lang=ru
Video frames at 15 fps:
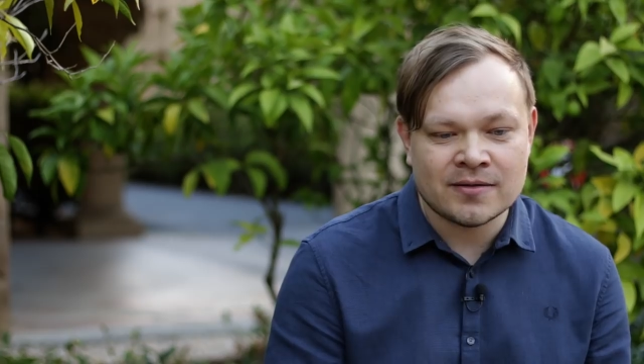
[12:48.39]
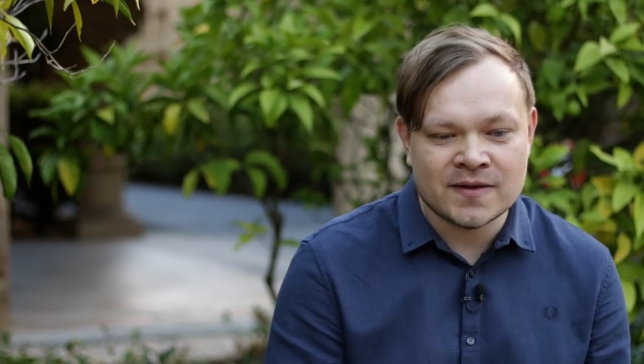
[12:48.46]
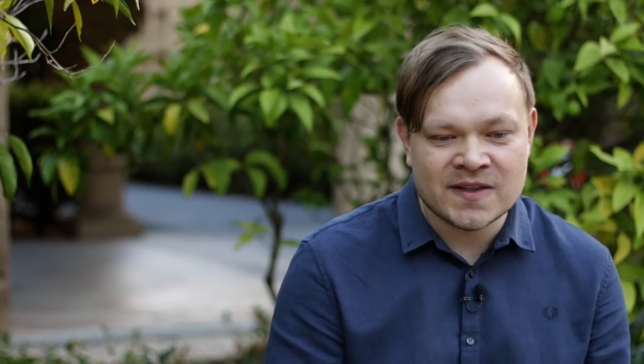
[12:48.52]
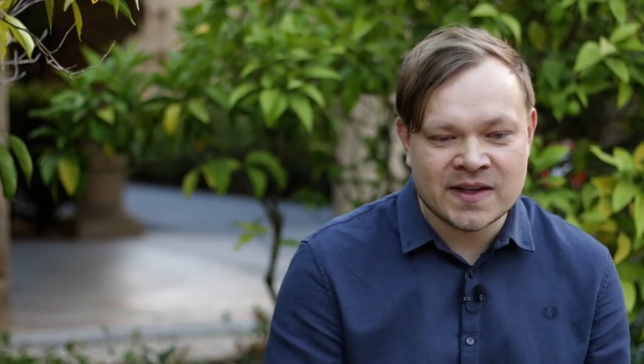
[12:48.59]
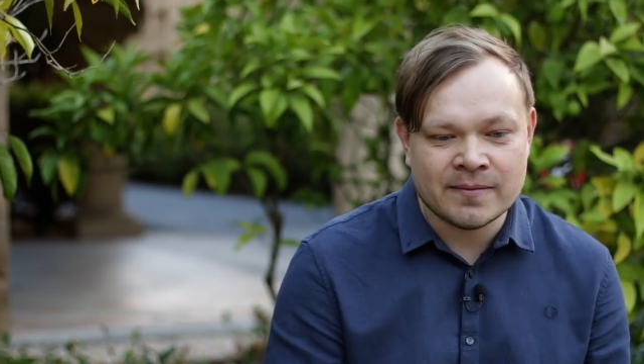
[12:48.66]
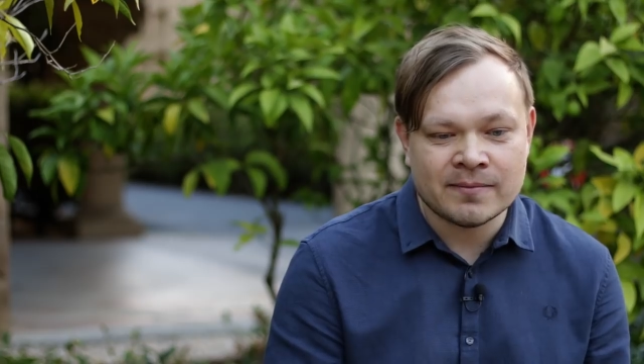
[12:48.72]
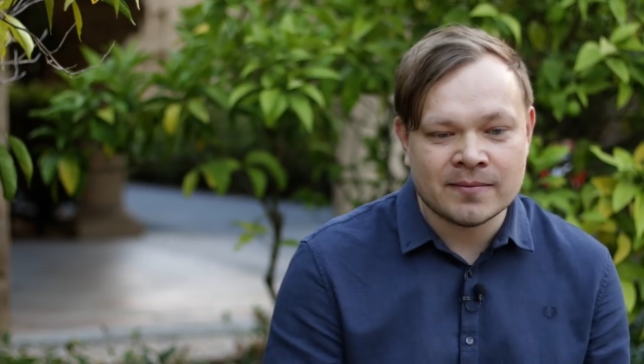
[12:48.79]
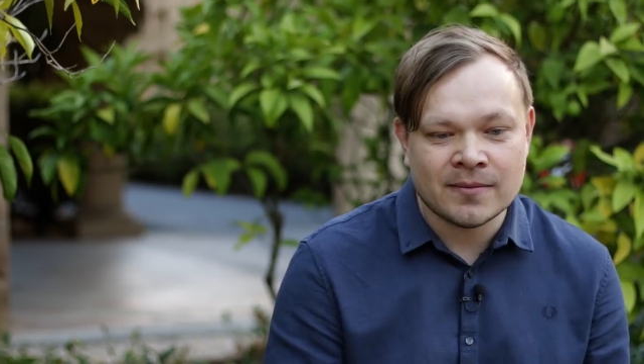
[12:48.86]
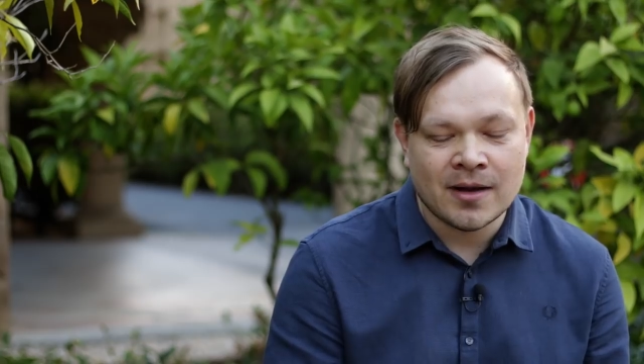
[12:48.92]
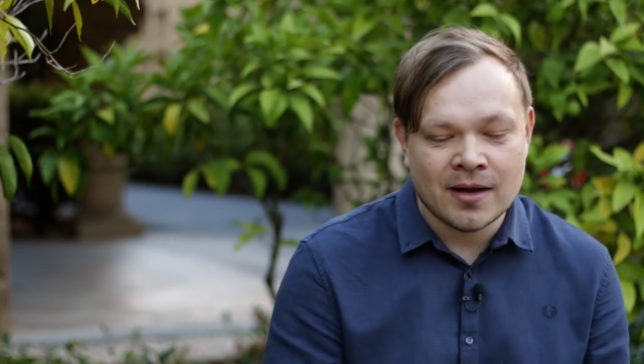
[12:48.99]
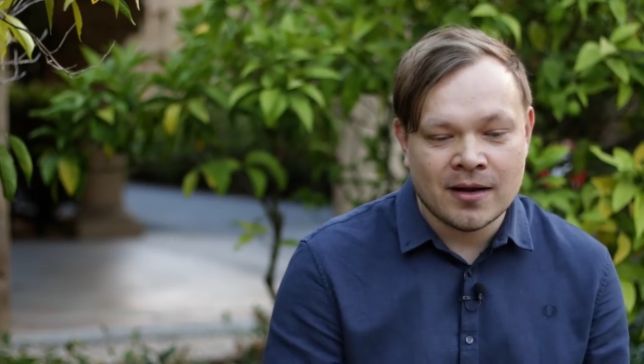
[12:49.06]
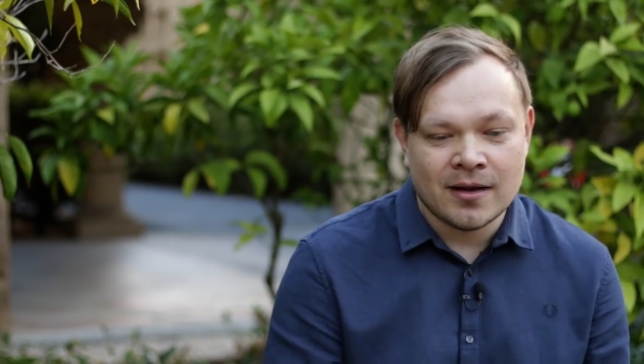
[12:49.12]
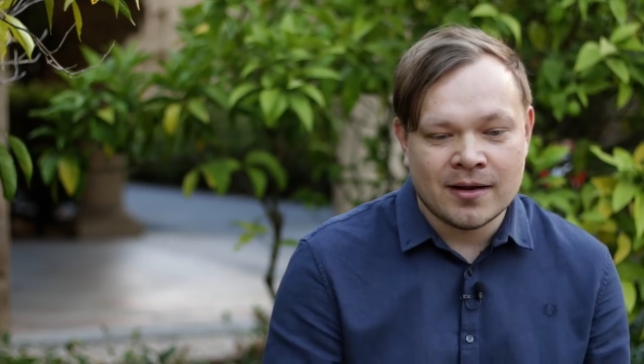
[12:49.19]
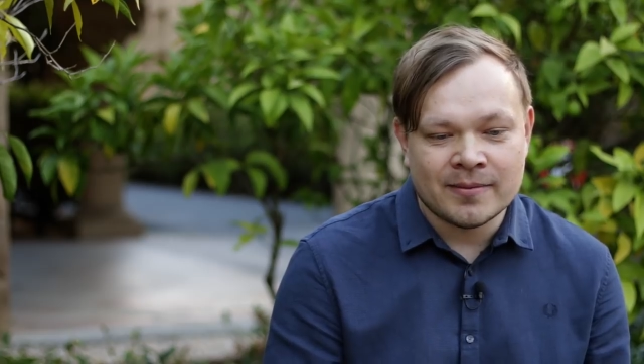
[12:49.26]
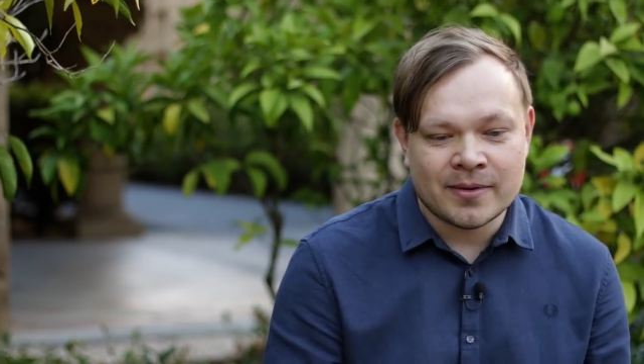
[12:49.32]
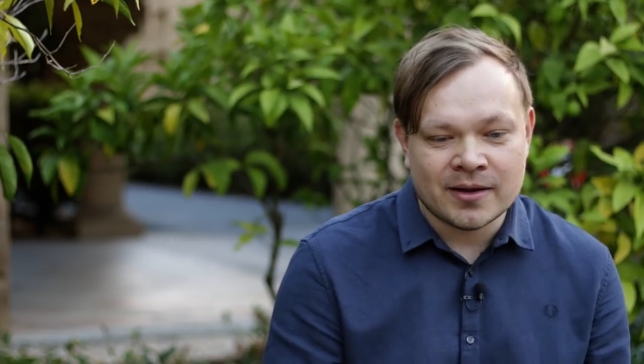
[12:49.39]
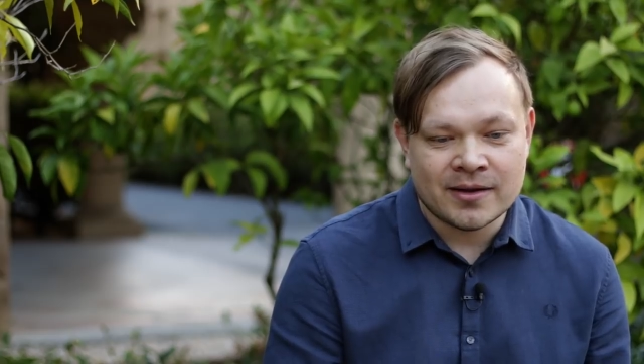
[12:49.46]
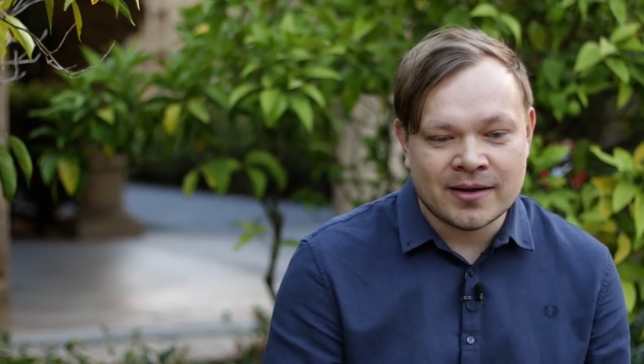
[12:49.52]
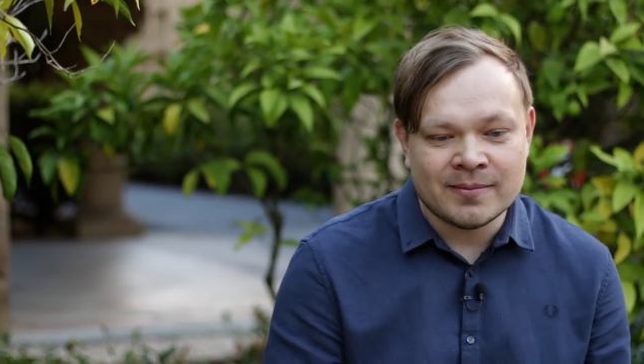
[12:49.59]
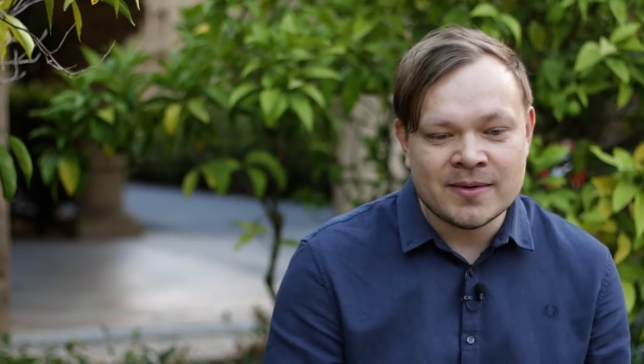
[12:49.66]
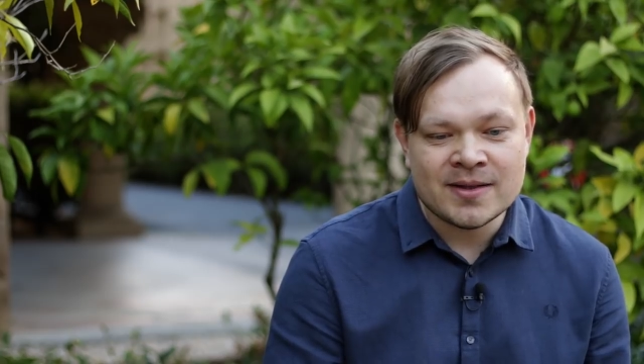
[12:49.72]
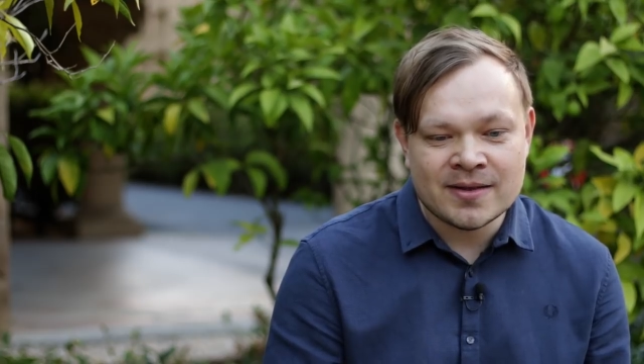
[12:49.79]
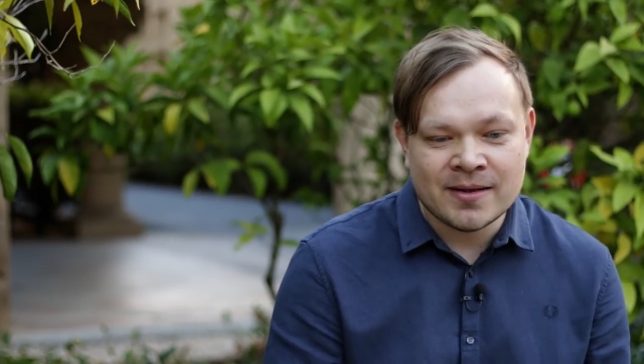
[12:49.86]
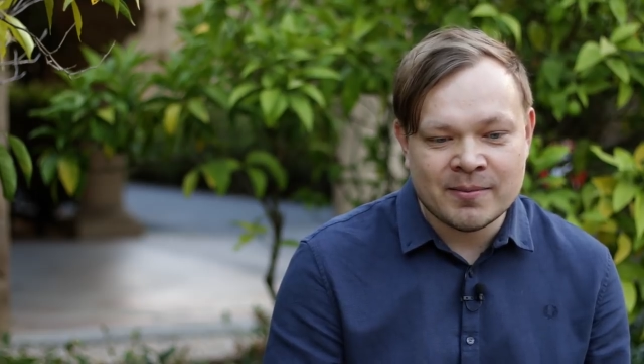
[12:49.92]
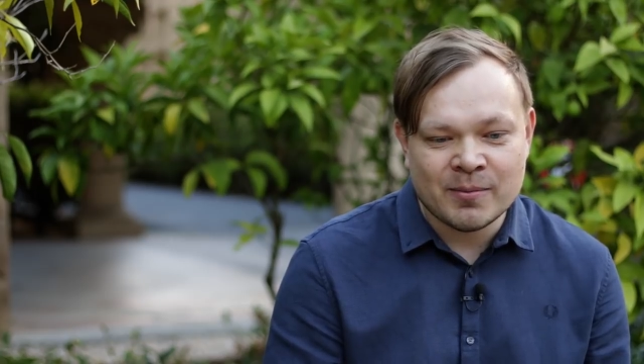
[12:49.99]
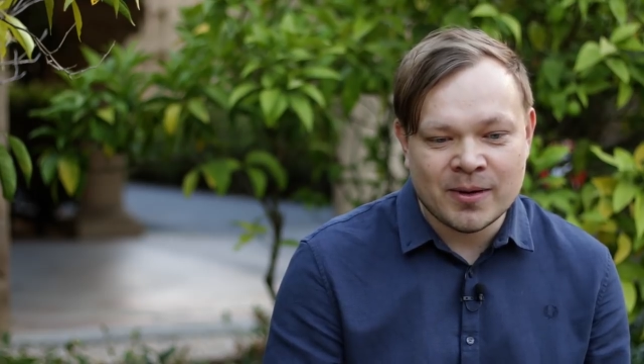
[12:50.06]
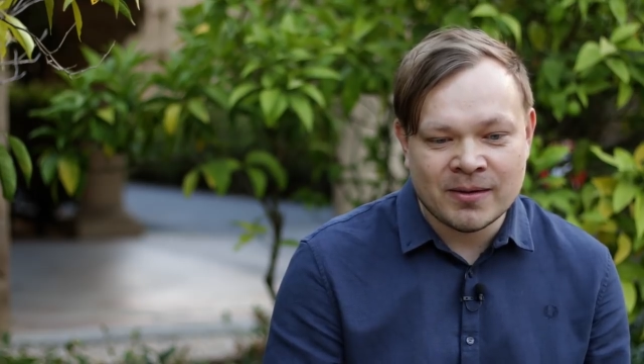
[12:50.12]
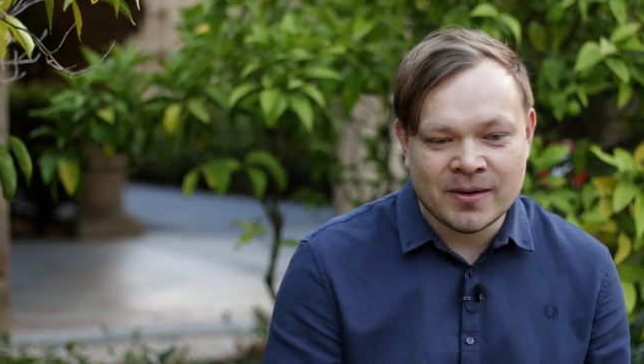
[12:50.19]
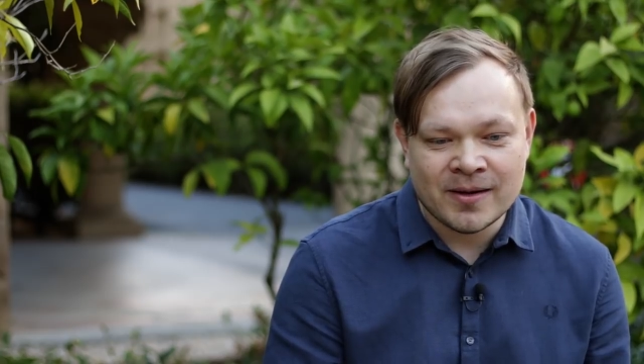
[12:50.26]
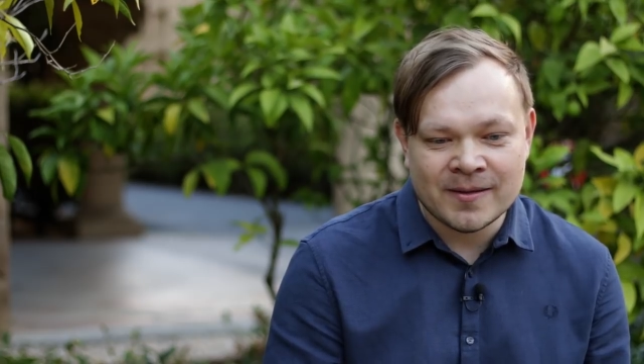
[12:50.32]
всем программистам,
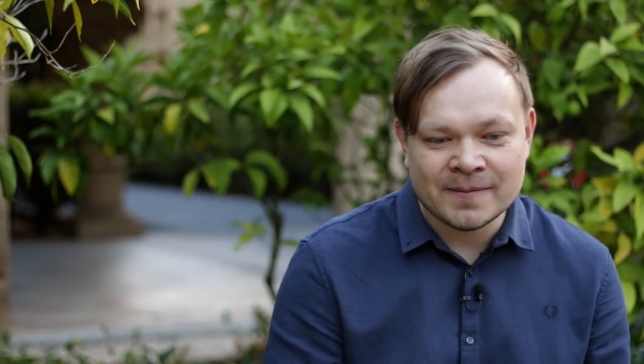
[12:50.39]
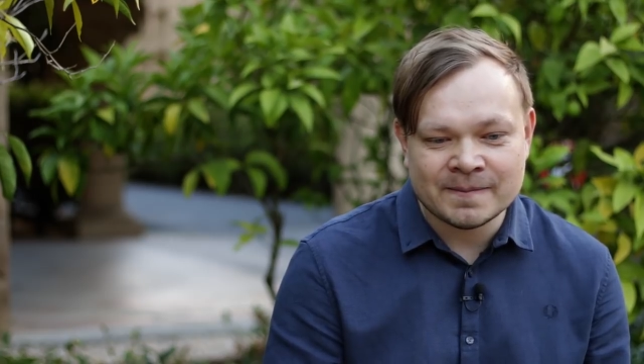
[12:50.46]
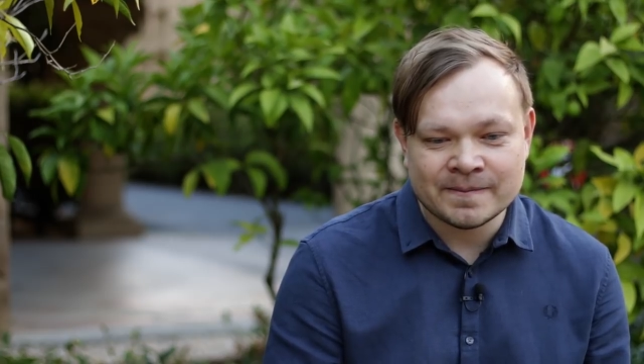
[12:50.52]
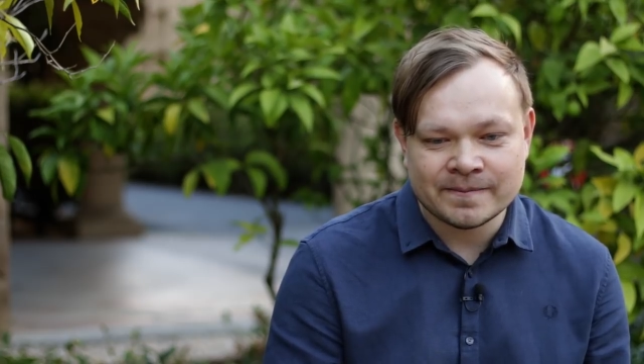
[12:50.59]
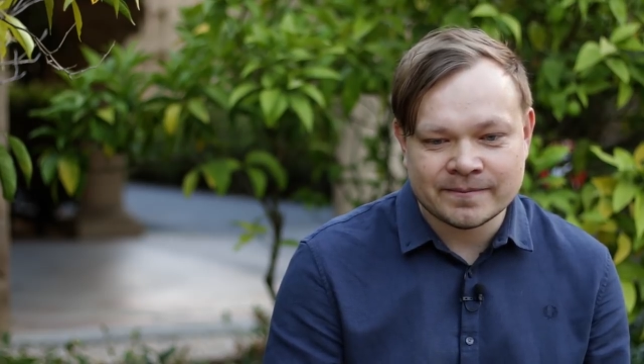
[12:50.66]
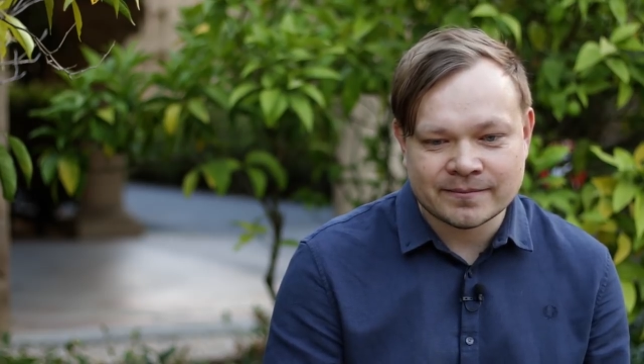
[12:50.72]
это